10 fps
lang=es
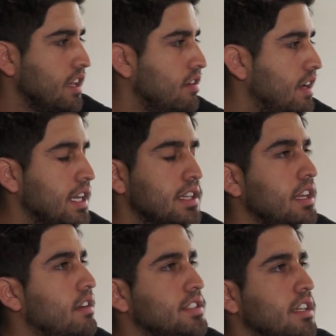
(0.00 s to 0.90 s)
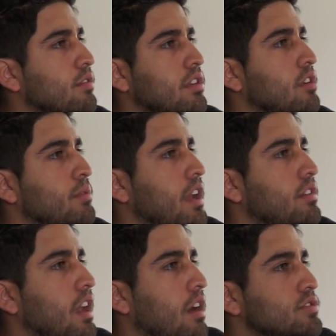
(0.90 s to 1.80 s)
que no vale, tío. Echa currículum
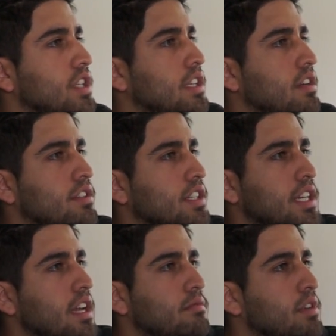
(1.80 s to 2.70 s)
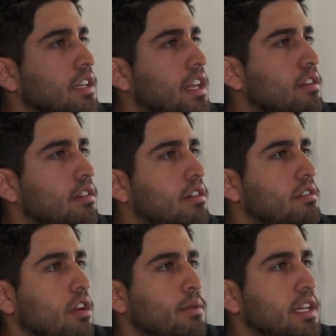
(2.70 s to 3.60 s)
en, en algún sitio, yo qué sé, búscate algo
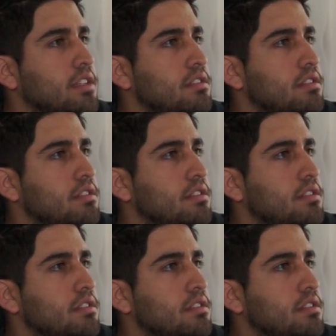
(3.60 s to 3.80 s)
normal,